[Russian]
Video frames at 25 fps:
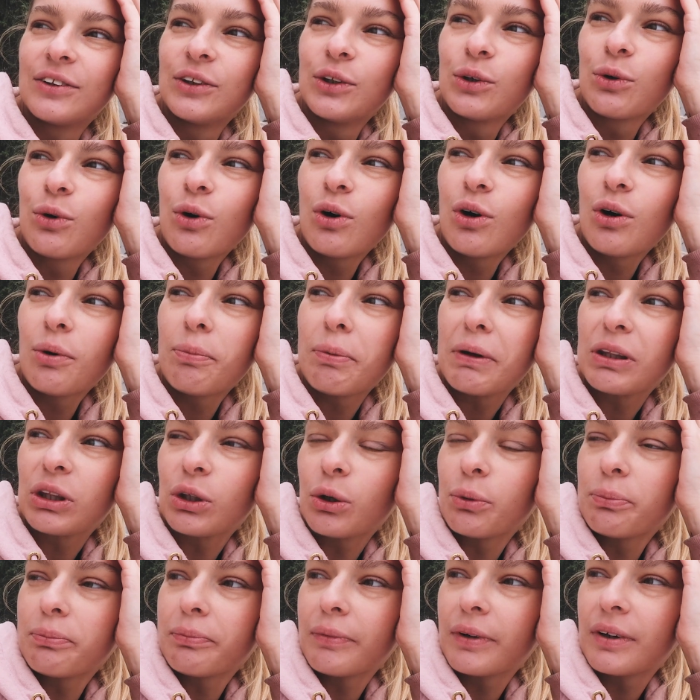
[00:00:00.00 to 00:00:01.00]
но
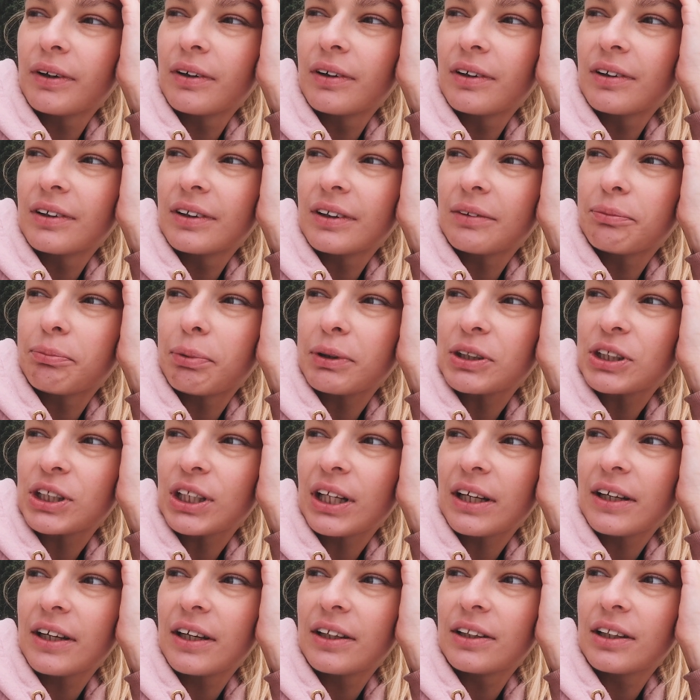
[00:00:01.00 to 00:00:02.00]
потом а,
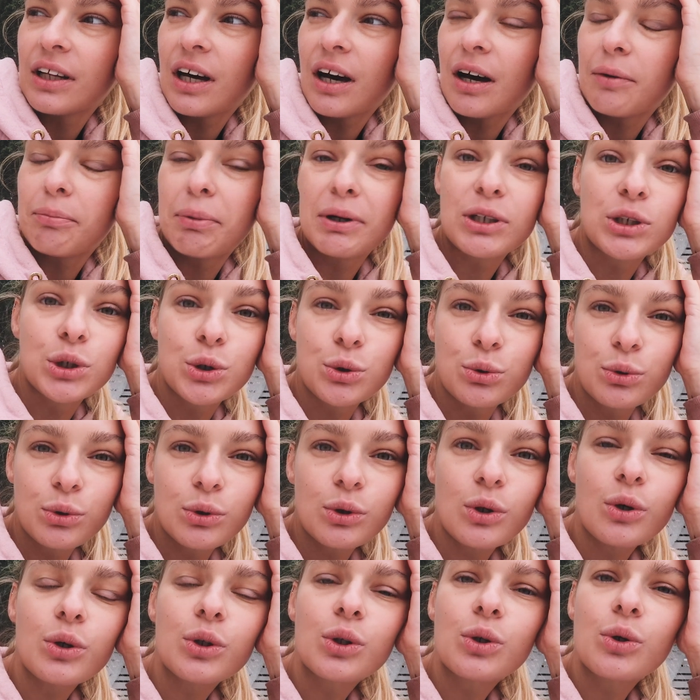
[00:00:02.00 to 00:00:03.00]
пошла я на
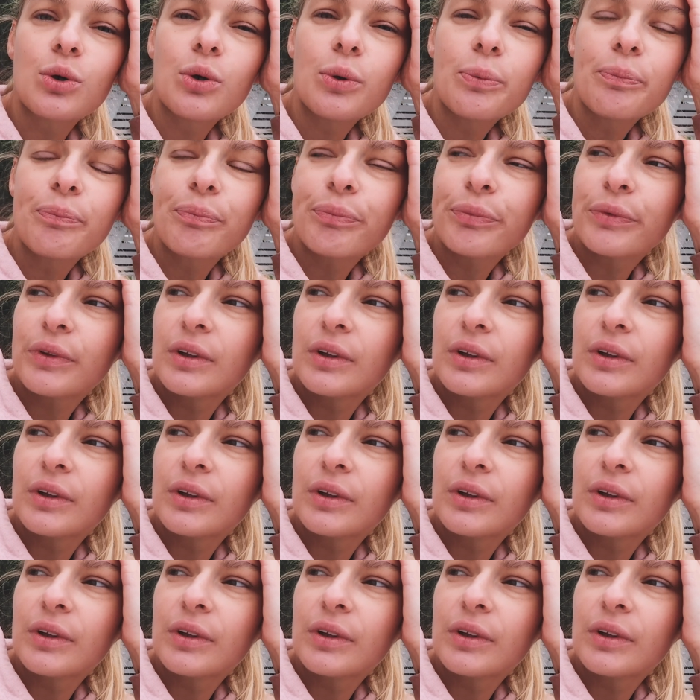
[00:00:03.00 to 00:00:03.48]
большую лодку,